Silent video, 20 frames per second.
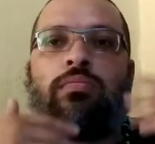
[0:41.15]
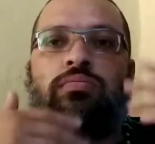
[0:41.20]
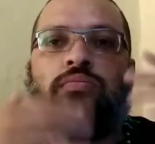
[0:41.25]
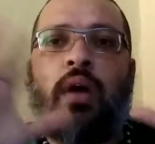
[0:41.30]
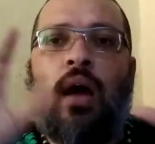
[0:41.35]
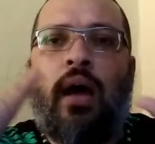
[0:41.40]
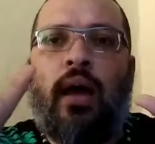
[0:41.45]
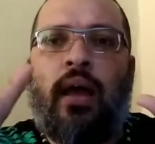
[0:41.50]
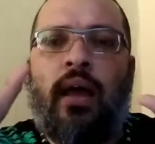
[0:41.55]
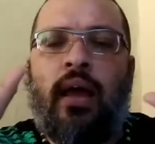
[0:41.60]

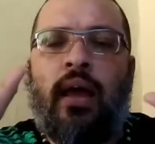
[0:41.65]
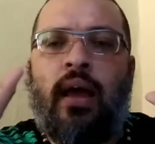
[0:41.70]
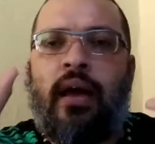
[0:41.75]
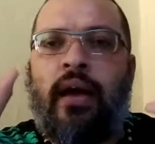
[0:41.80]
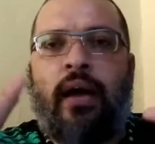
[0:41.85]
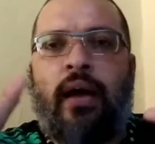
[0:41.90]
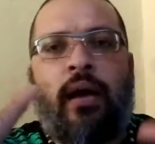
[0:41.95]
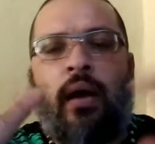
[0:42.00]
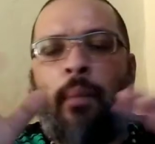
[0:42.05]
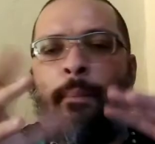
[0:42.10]
Tá? É
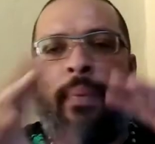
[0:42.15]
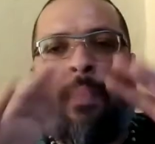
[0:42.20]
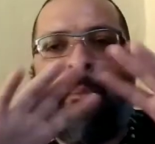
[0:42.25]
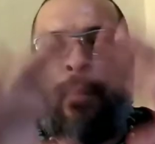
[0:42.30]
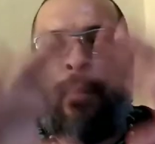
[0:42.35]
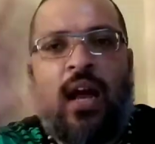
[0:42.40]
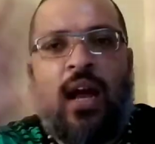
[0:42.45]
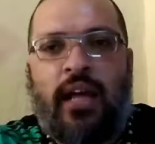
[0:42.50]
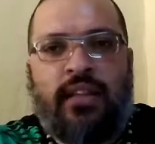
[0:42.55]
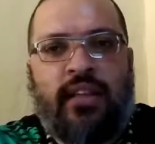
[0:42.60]
a,
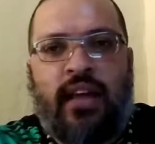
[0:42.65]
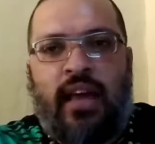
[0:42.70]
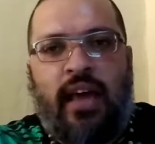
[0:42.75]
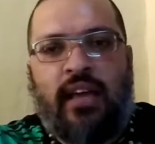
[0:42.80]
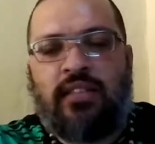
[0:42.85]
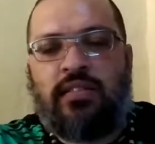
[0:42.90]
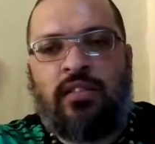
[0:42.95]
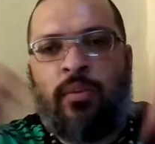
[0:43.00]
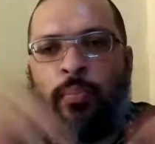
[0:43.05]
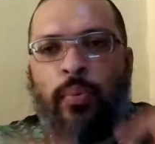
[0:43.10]
parada é
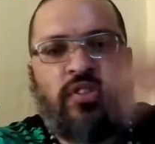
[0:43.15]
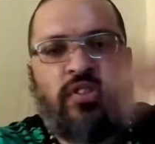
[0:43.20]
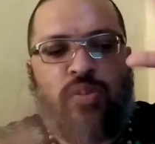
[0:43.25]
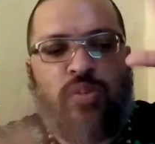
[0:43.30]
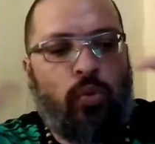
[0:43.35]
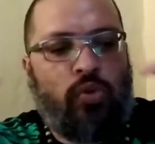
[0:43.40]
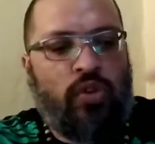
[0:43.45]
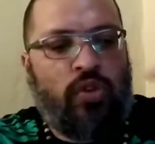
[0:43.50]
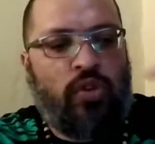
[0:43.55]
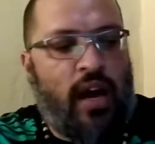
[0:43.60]
essa. Depois se
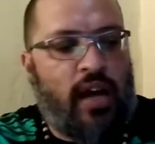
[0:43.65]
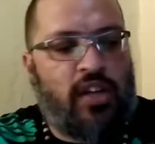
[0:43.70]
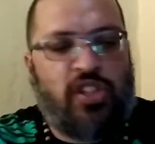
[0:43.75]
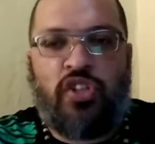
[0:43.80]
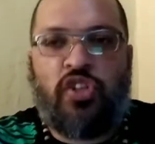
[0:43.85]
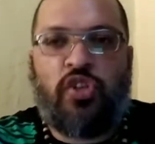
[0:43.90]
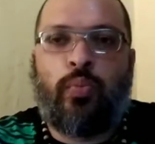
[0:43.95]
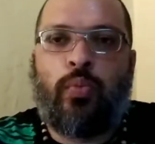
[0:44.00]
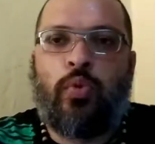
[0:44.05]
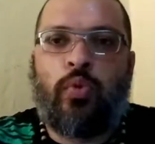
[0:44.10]
mudar, a
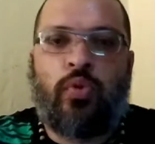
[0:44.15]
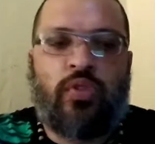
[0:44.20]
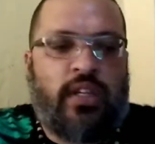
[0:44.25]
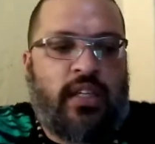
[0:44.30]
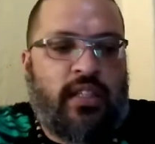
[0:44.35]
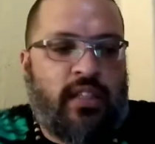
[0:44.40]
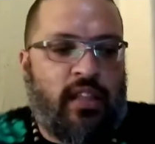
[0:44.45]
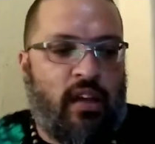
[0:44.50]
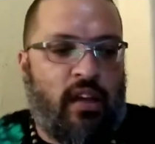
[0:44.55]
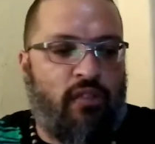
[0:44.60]
gente muda
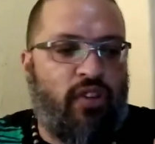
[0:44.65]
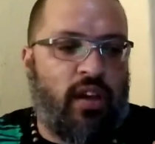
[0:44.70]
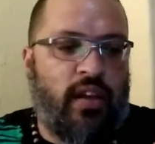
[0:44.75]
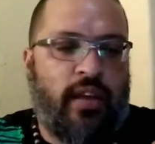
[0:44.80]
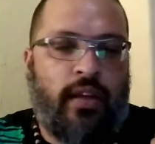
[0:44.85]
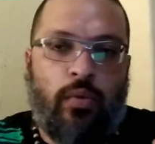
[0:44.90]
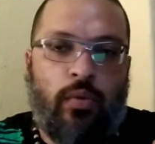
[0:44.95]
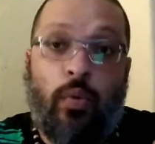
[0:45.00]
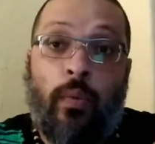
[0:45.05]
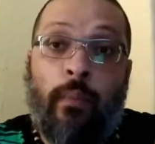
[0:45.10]
e tá
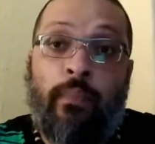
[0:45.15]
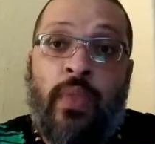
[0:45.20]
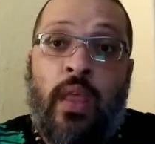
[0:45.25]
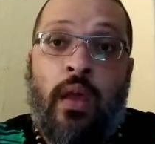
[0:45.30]
valendo.